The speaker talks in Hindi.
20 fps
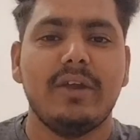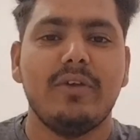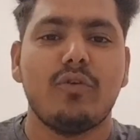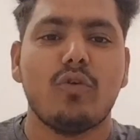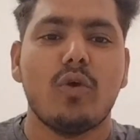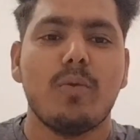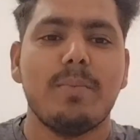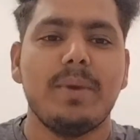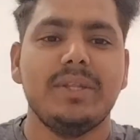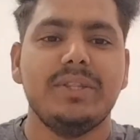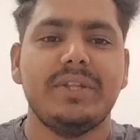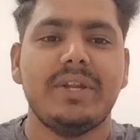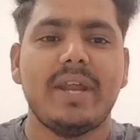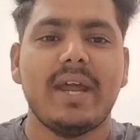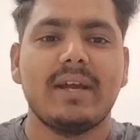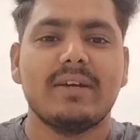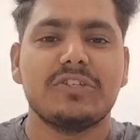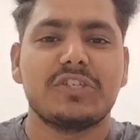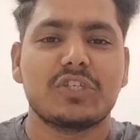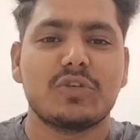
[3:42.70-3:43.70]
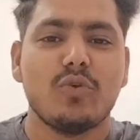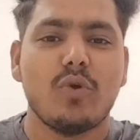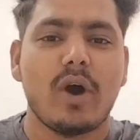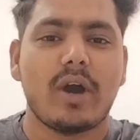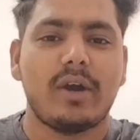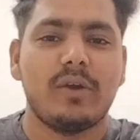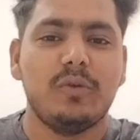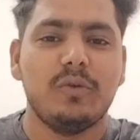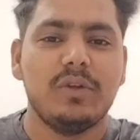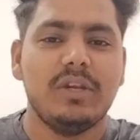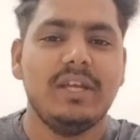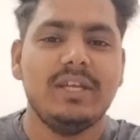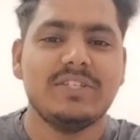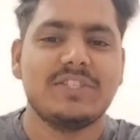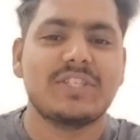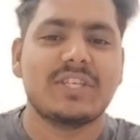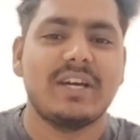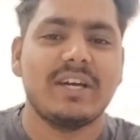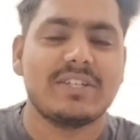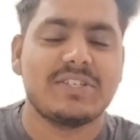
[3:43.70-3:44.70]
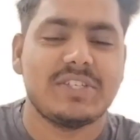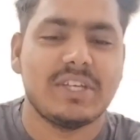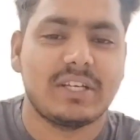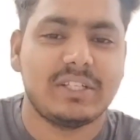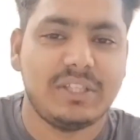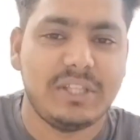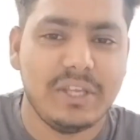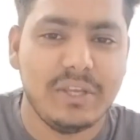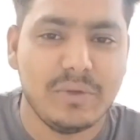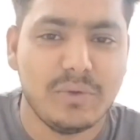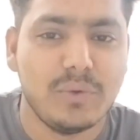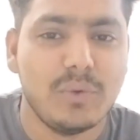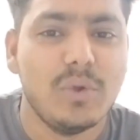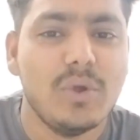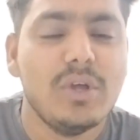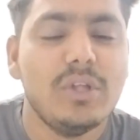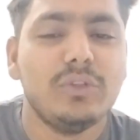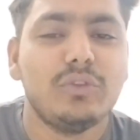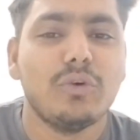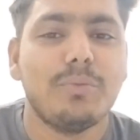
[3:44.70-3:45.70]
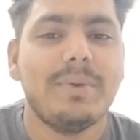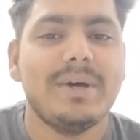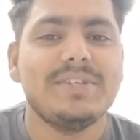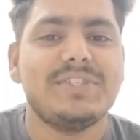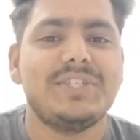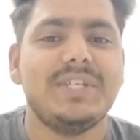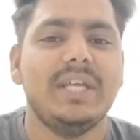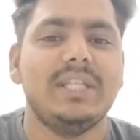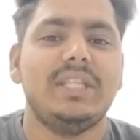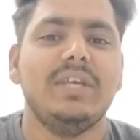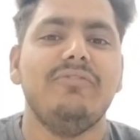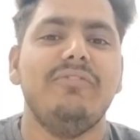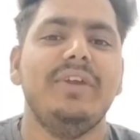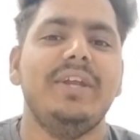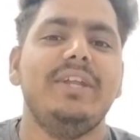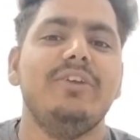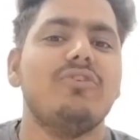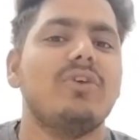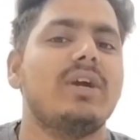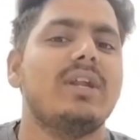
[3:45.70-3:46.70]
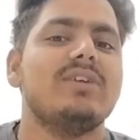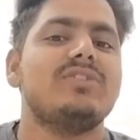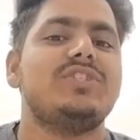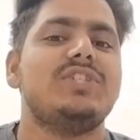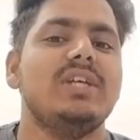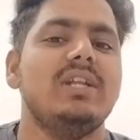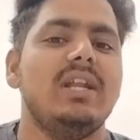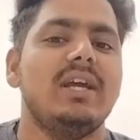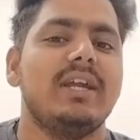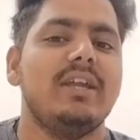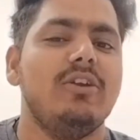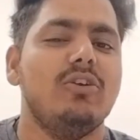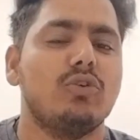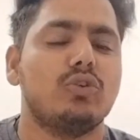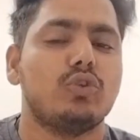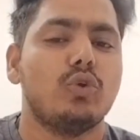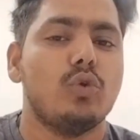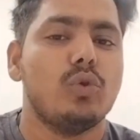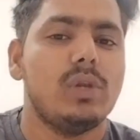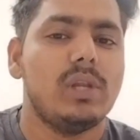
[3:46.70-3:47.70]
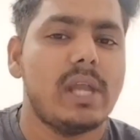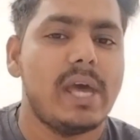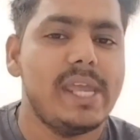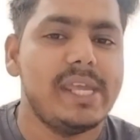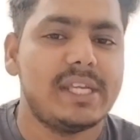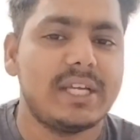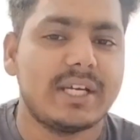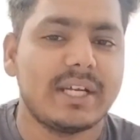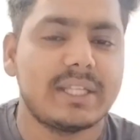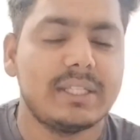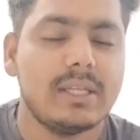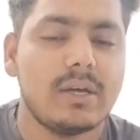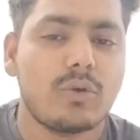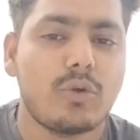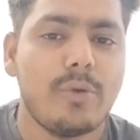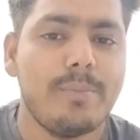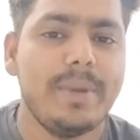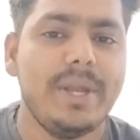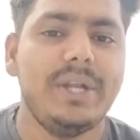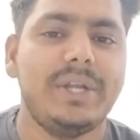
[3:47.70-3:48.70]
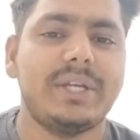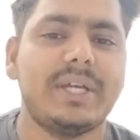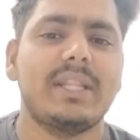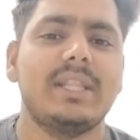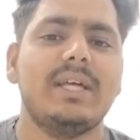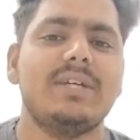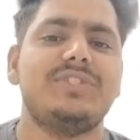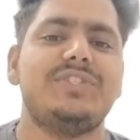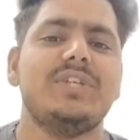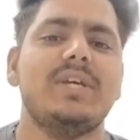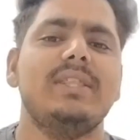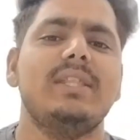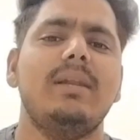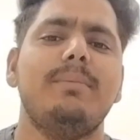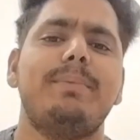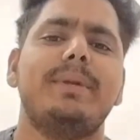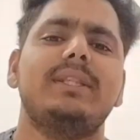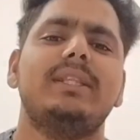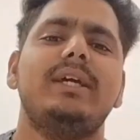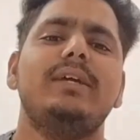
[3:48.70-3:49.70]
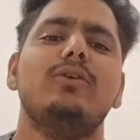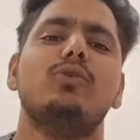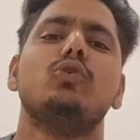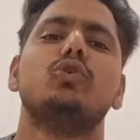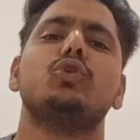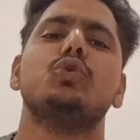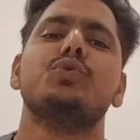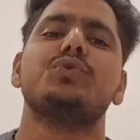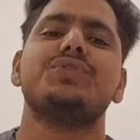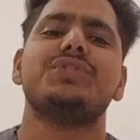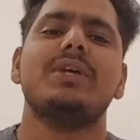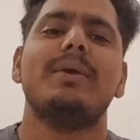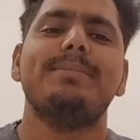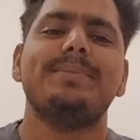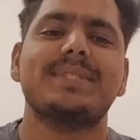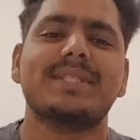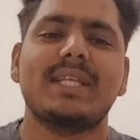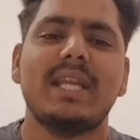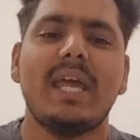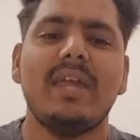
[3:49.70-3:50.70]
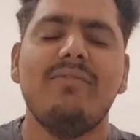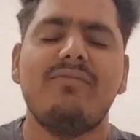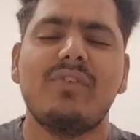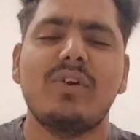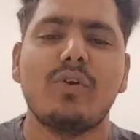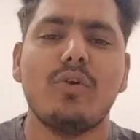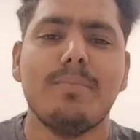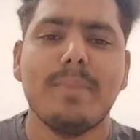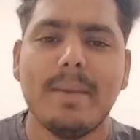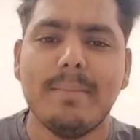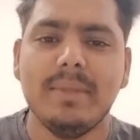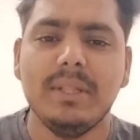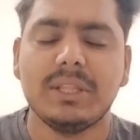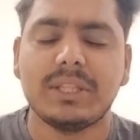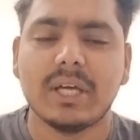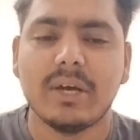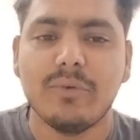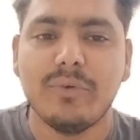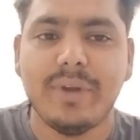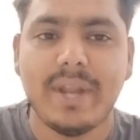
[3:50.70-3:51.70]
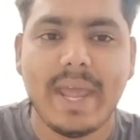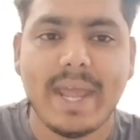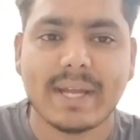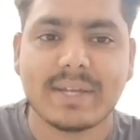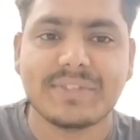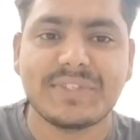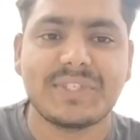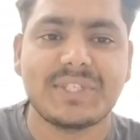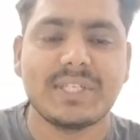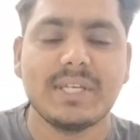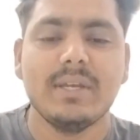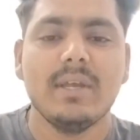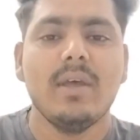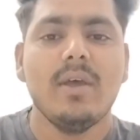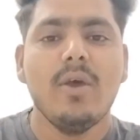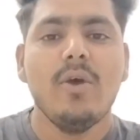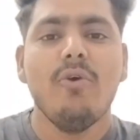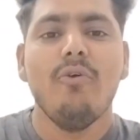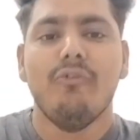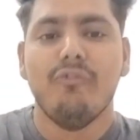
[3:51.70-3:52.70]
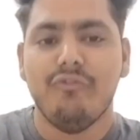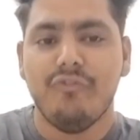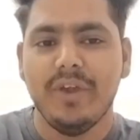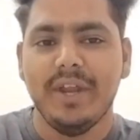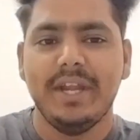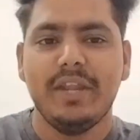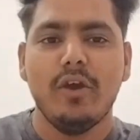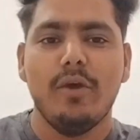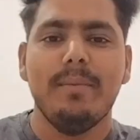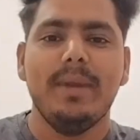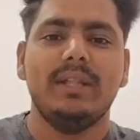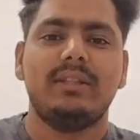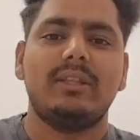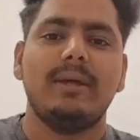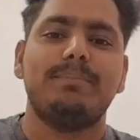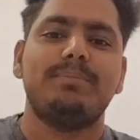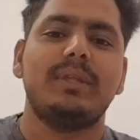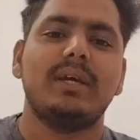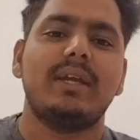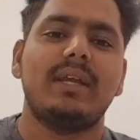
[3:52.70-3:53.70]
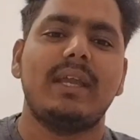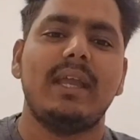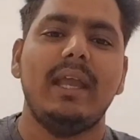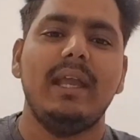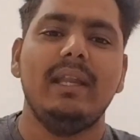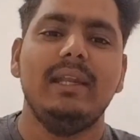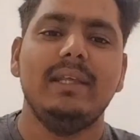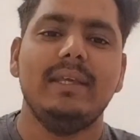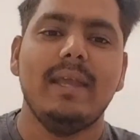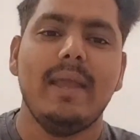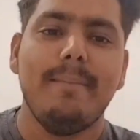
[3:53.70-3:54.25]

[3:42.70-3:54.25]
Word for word: करके रोमन रैंक्स को अक्नोलेज कर सकते हो तो बस ये थी वीडियो अगर अच्छी लगी हो तो लाइक करना कमेंट करना चैनल पर नए हो तो सब्सक्राइब करो मैं मिलता हूँ नेक्स्ट वीडियो में तब तक के